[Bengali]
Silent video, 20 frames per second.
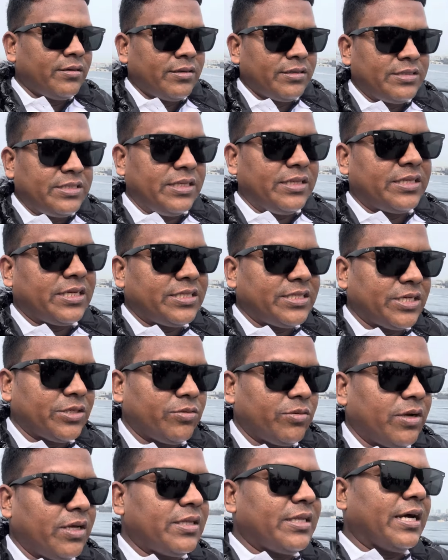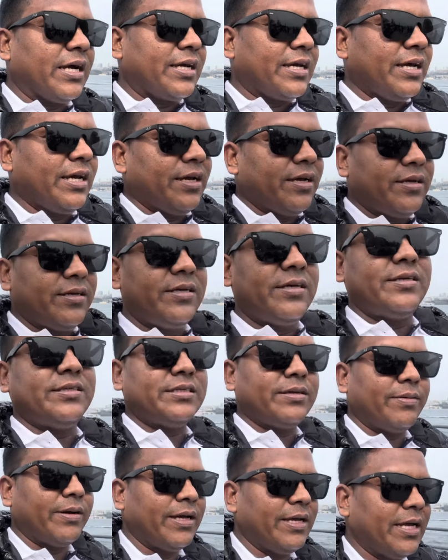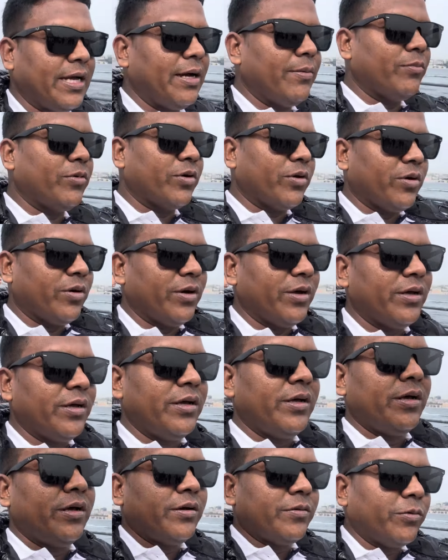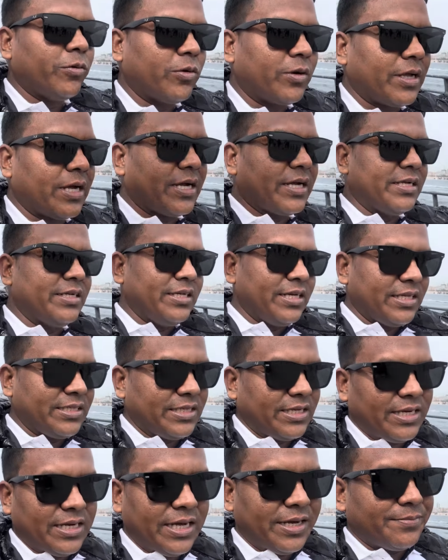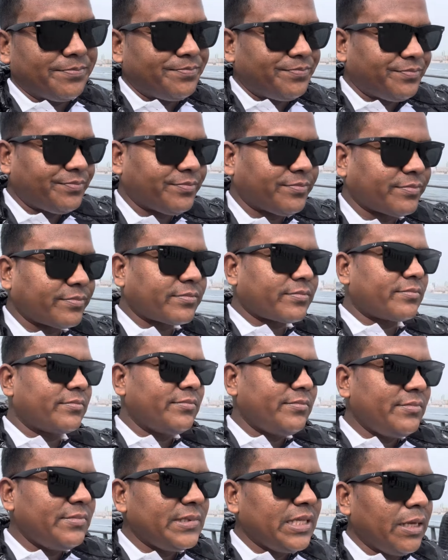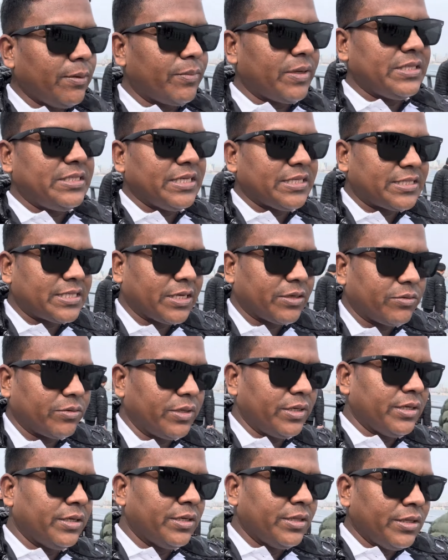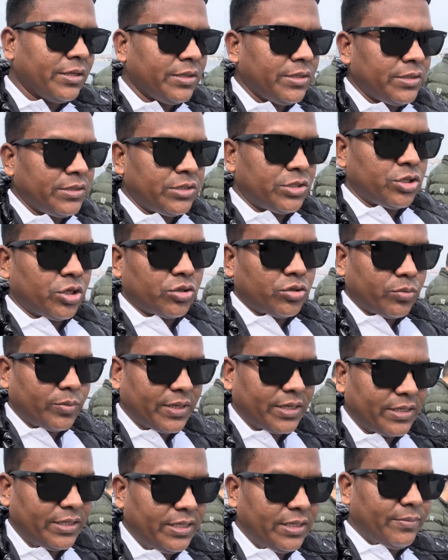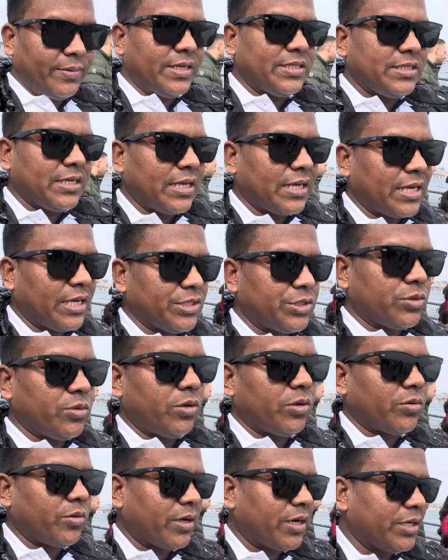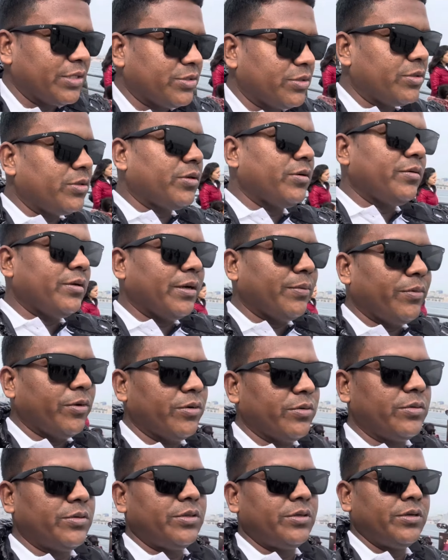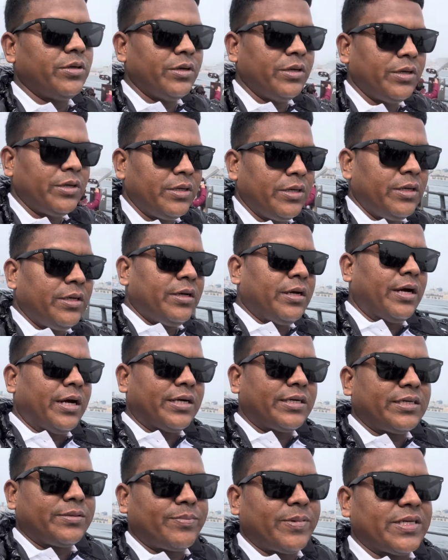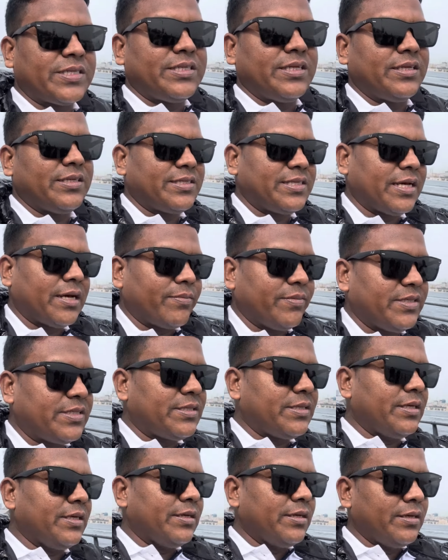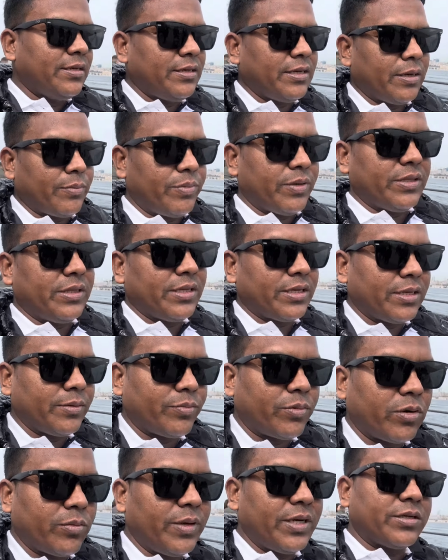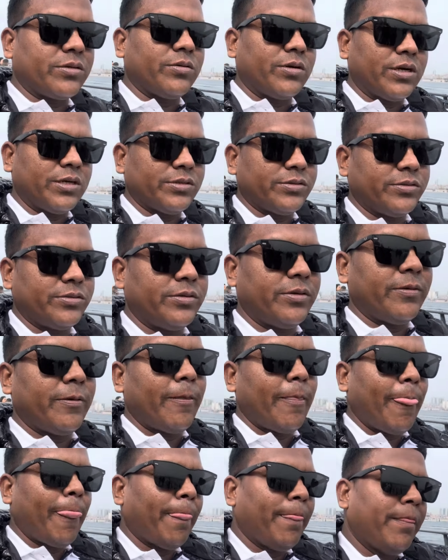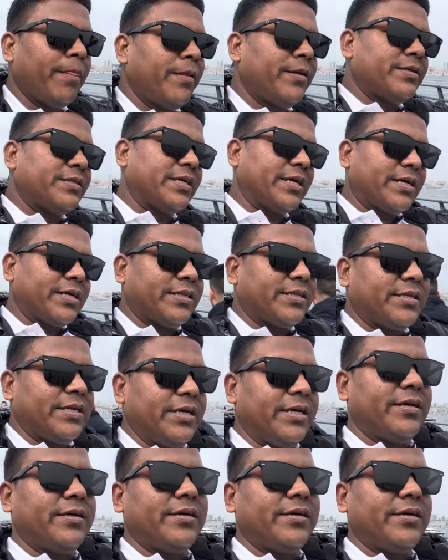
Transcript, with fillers: চিন্তা চেতনা থাকে যে ভাইয়া মনে হয় ফুল টাকা নিয়ে যান না আমরা চেষ্টা করি শতভাগ নির্ভেজাল কাজগুলো করার জন্য এবং হান্ড্রেড পার্সেন্ট সার্ভিসটি আপনাদেরকে প্রোভাইড করার জন্য সেক্ষেত্রে